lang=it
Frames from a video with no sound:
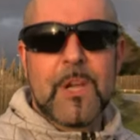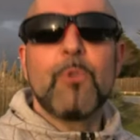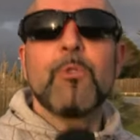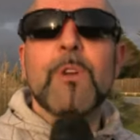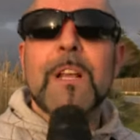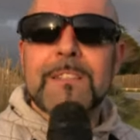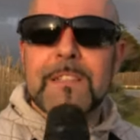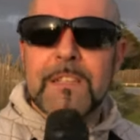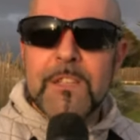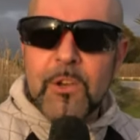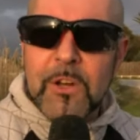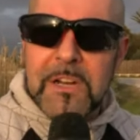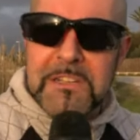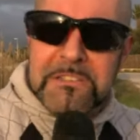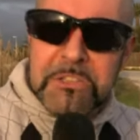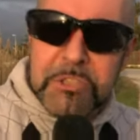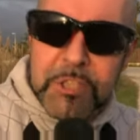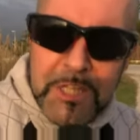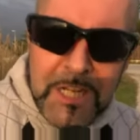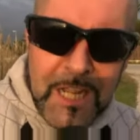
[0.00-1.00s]
una signora
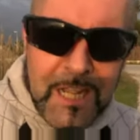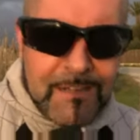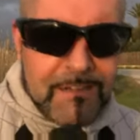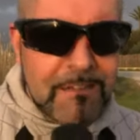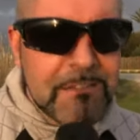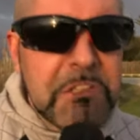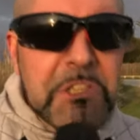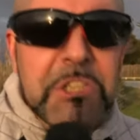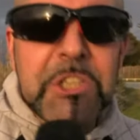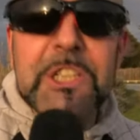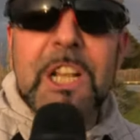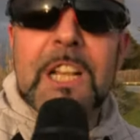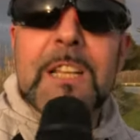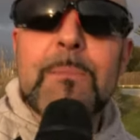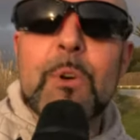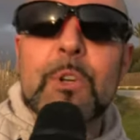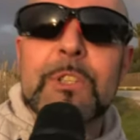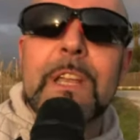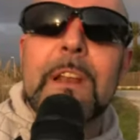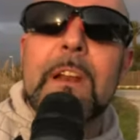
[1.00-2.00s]
siciliana decide
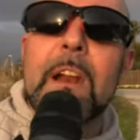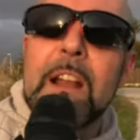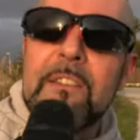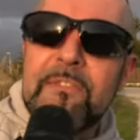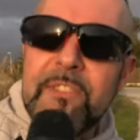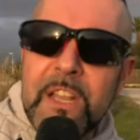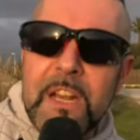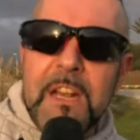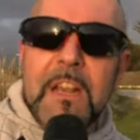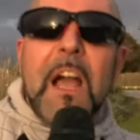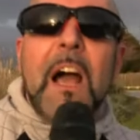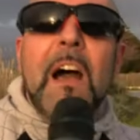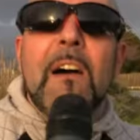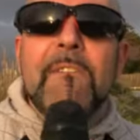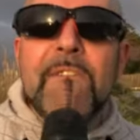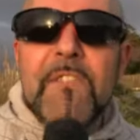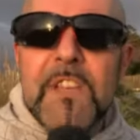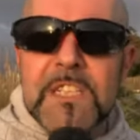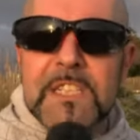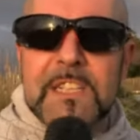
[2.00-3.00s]
di portare la figlia
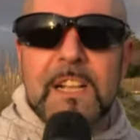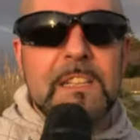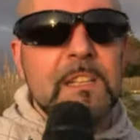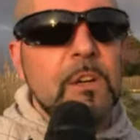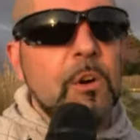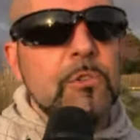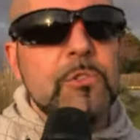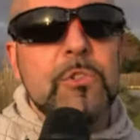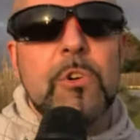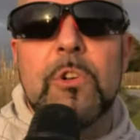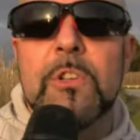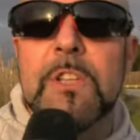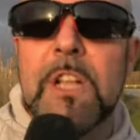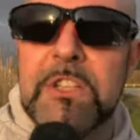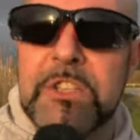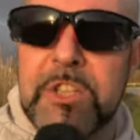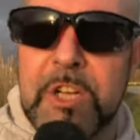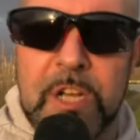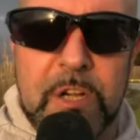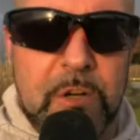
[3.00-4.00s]
a visita di controllo
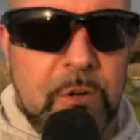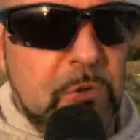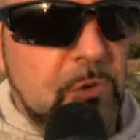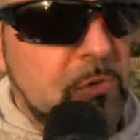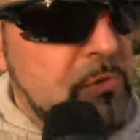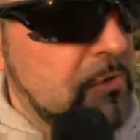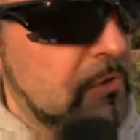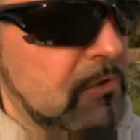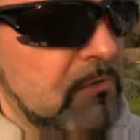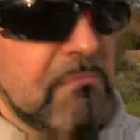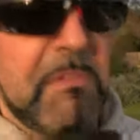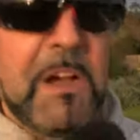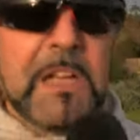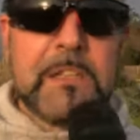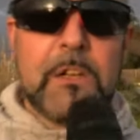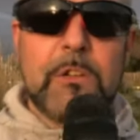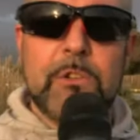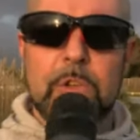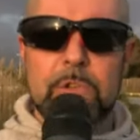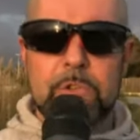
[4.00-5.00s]
dal ginecologo. Va
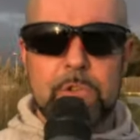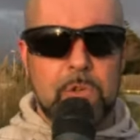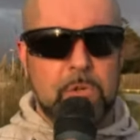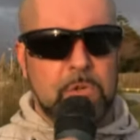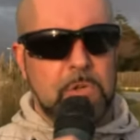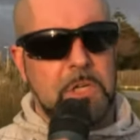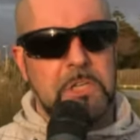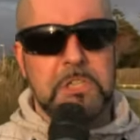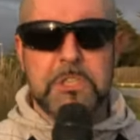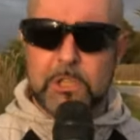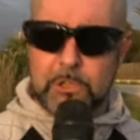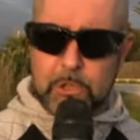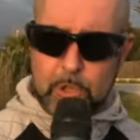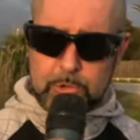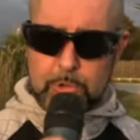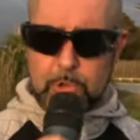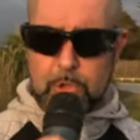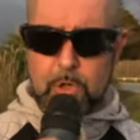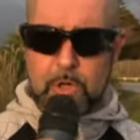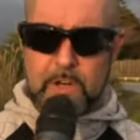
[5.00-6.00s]
dal dottore, gli dice
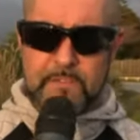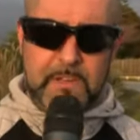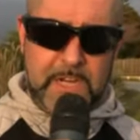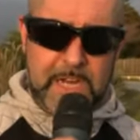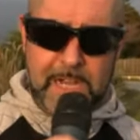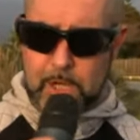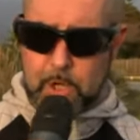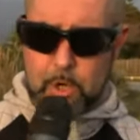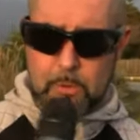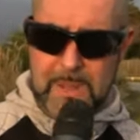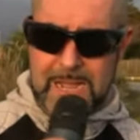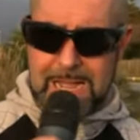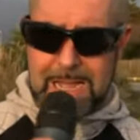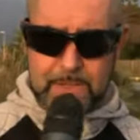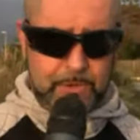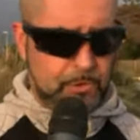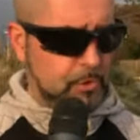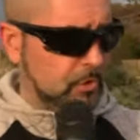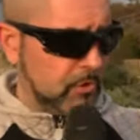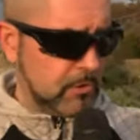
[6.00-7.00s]
dottore, vi
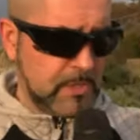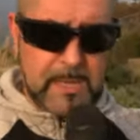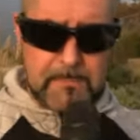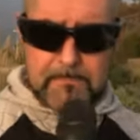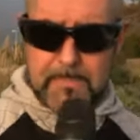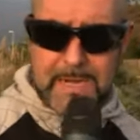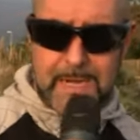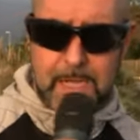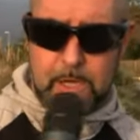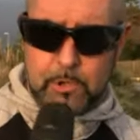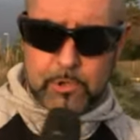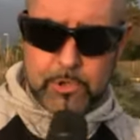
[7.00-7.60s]
raccomando, una bella